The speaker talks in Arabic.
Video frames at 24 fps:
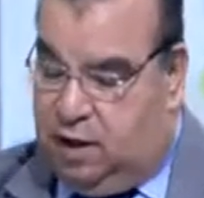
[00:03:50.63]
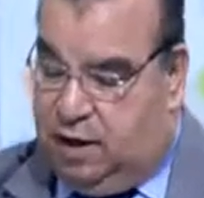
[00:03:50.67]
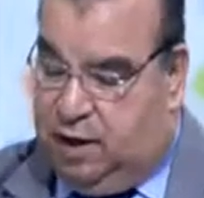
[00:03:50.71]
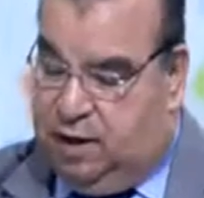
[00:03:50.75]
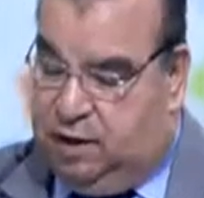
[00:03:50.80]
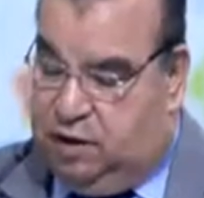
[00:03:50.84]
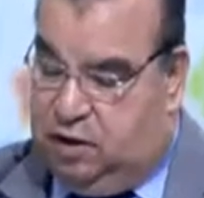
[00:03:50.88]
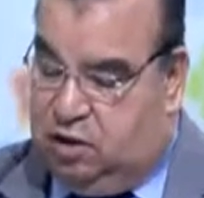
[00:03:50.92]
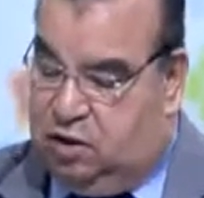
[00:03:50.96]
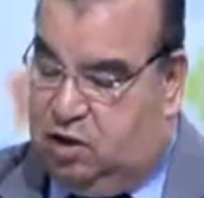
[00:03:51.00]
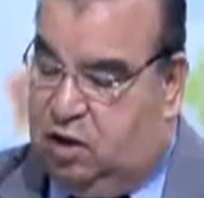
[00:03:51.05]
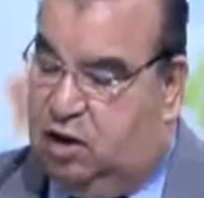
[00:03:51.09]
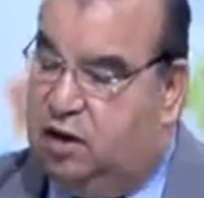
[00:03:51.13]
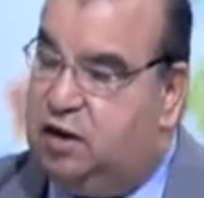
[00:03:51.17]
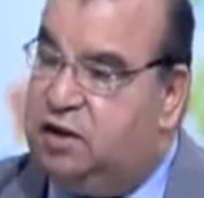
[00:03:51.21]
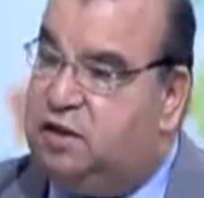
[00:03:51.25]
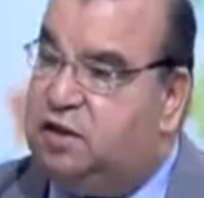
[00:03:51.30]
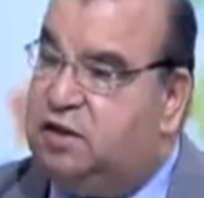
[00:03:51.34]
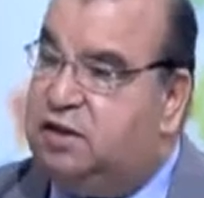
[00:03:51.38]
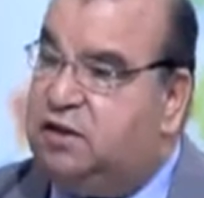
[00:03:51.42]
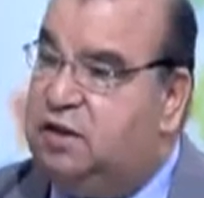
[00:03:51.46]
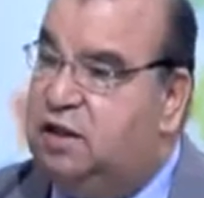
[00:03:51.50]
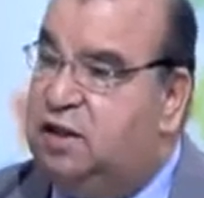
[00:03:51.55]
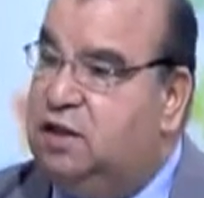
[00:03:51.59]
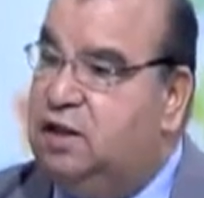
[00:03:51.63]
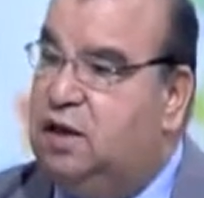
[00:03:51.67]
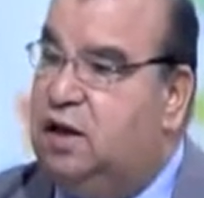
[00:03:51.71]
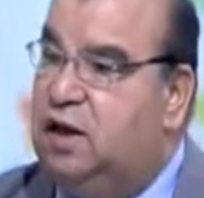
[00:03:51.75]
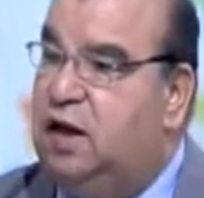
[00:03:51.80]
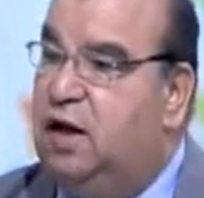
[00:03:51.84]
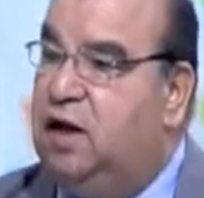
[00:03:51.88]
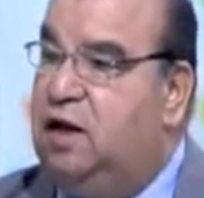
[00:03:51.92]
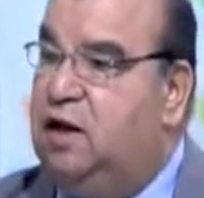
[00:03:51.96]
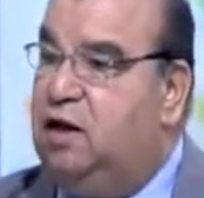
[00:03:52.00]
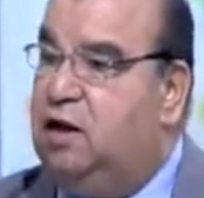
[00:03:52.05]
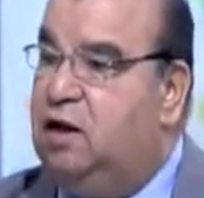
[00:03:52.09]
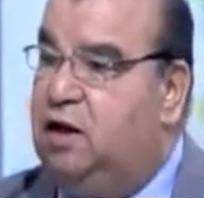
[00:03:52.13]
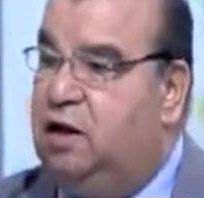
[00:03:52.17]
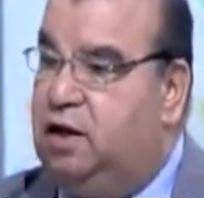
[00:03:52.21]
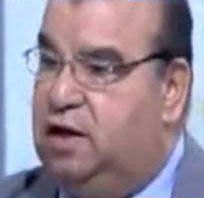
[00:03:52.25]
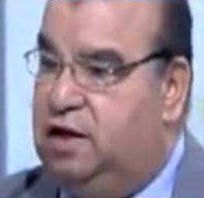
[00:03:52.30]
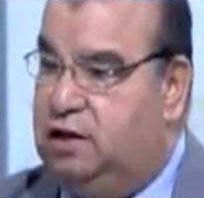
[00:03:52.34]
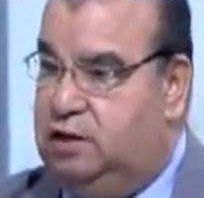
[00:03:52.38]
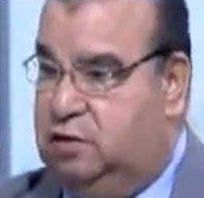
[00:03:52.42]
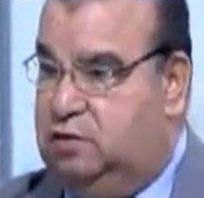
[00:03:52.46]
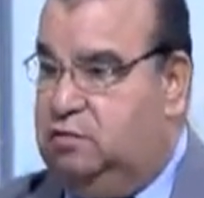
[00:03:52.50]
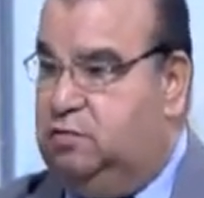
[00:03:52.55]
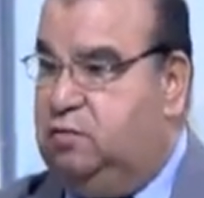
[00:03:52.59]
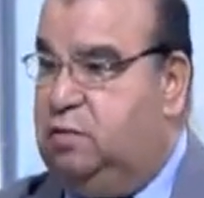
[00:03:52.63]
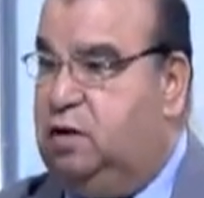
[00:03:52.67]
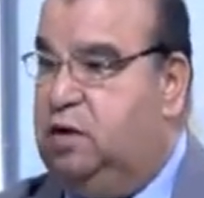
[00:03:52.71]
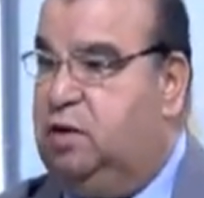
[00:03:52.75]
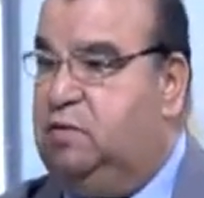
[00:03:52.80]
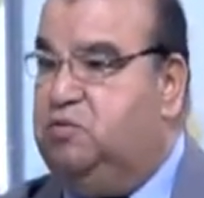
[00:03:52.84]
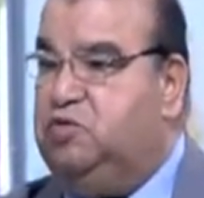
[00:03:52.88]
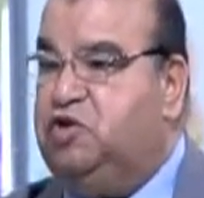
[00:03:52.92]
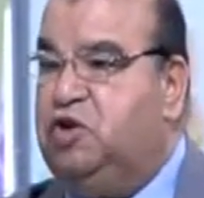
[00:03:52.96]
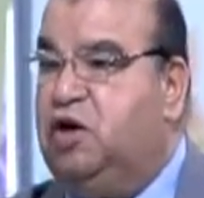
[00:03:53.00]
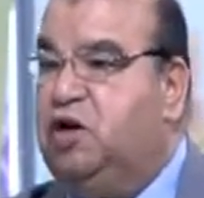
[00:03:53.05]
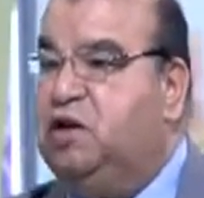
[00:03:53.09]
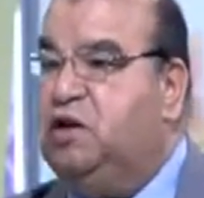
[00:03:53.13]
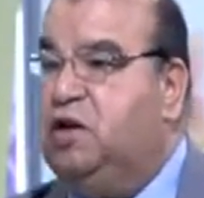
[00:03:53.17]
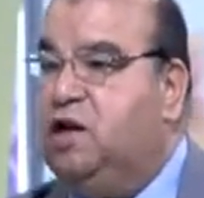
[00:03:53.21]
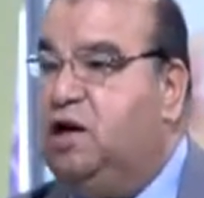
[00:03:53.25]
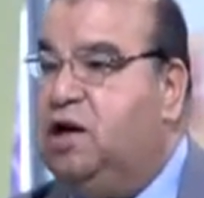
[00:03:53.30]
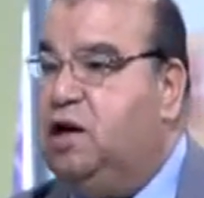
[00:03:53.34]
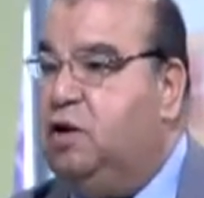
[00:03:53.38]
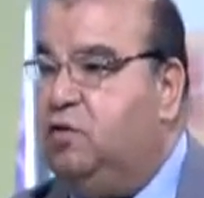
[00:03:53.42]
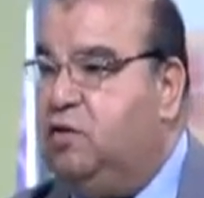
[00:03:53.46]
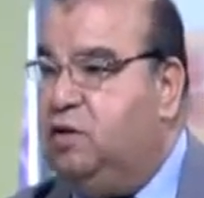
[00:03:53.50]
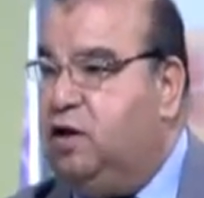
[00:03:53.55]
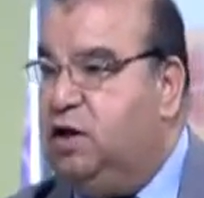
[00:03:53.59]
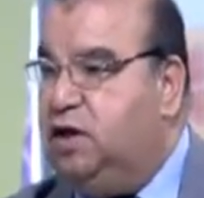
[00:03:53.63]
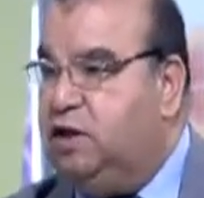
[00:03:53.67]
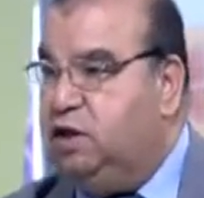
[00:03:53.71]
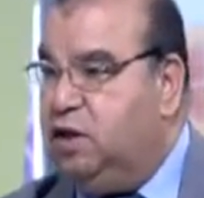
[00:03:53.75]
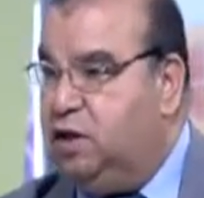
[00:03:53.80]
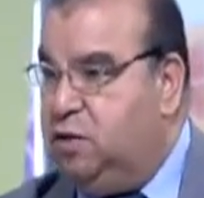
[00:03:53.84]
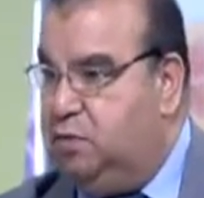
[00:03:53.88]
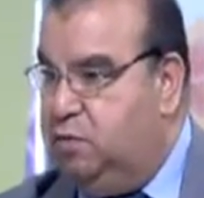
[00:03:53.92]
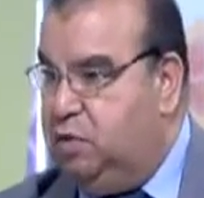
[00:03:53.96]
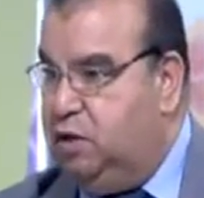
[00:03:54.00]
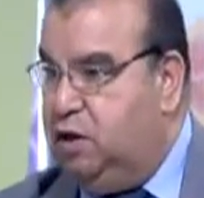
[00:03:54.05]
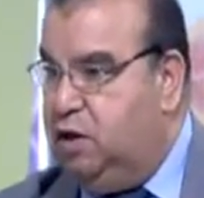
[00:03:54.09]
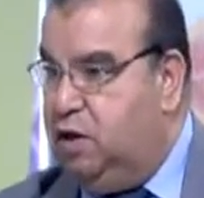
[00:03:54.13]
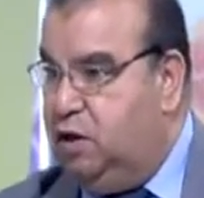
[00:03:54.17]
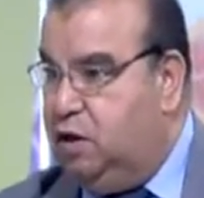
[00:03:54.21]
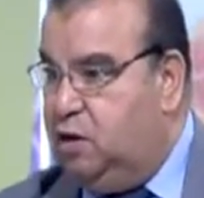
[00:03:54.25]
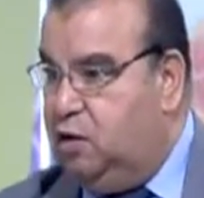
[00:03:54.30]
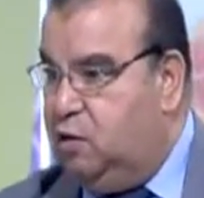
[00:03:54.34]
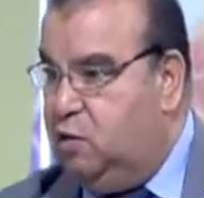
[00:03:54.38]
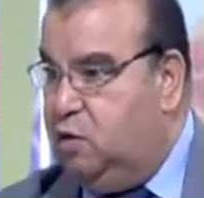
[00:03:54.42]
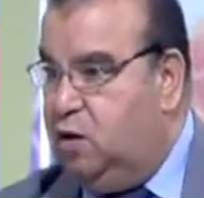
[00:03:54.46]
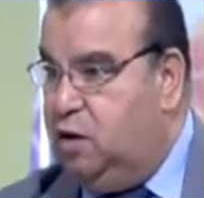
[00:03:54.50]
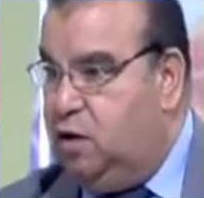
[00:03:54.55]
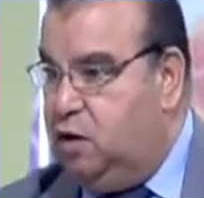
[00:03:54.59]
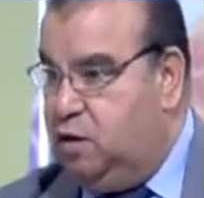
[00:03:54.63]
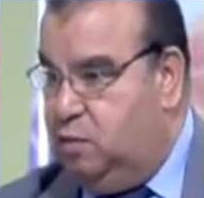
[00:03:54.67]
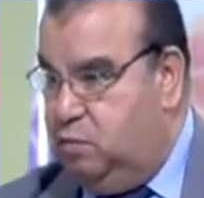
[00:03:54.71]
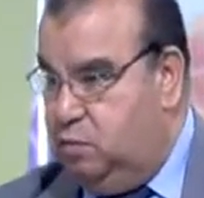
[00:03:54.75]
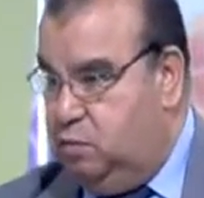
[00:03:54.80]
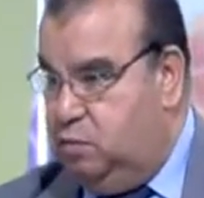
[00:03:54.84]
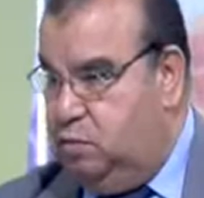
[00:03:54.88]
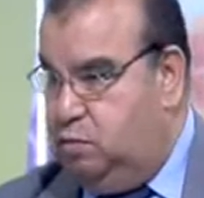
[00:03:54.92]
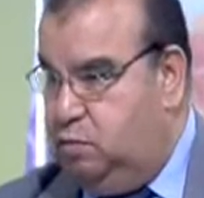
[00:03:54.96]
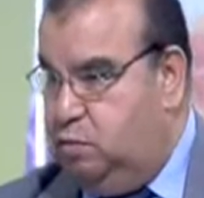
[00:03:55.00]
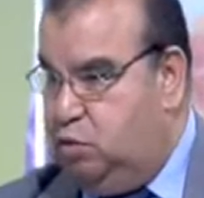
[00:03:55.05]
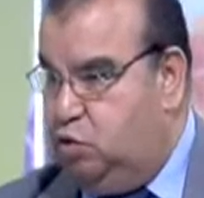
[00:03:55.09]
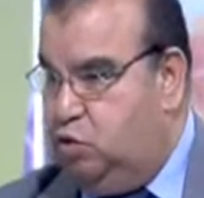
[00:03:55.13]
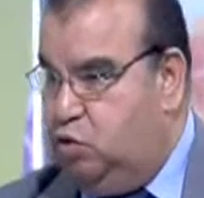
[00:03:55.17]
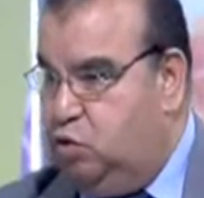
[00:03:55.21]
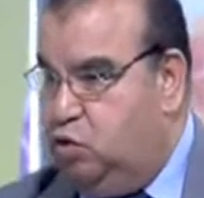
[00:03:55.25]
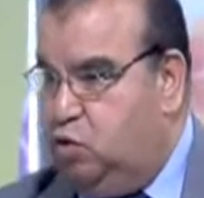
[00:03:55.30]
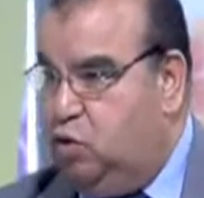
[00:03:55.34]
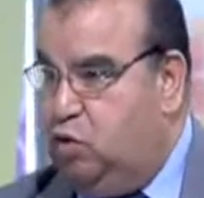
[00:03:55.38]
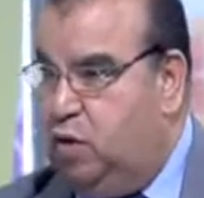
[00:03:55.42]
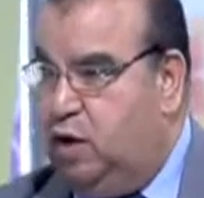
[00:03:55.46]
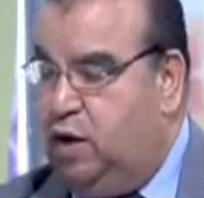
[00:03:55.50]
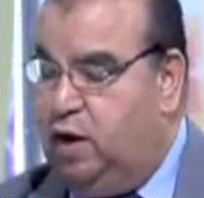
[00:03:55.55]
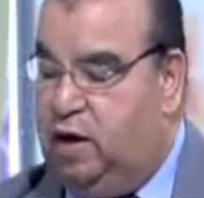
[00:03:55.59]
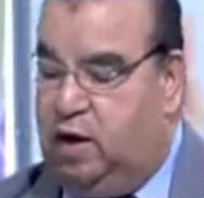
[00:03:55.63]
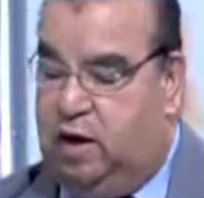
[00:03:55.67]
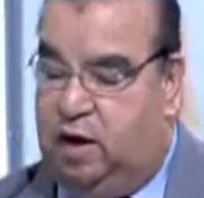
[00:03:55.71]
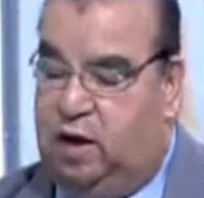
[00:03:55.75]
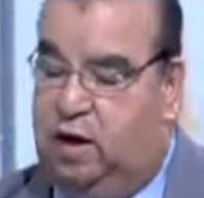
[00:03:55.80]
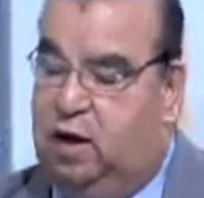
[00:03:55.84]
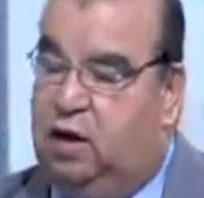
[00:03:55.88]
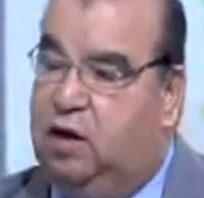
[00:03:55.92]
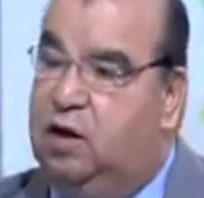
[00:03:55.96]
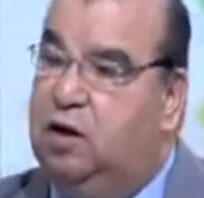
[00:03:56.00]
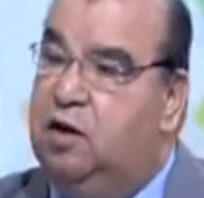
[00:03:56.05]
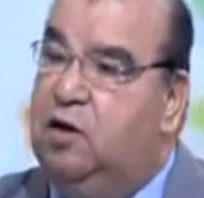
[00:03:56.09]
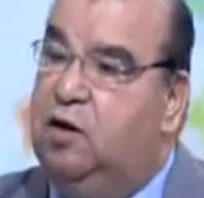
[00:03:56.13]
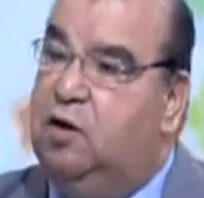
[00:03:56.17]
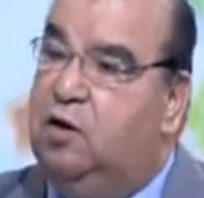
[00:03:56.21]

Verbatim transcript: عندي طاقه السد العالي خلاص مش هقدر أخذ اكتر من اللي هو بتنتجه حاليا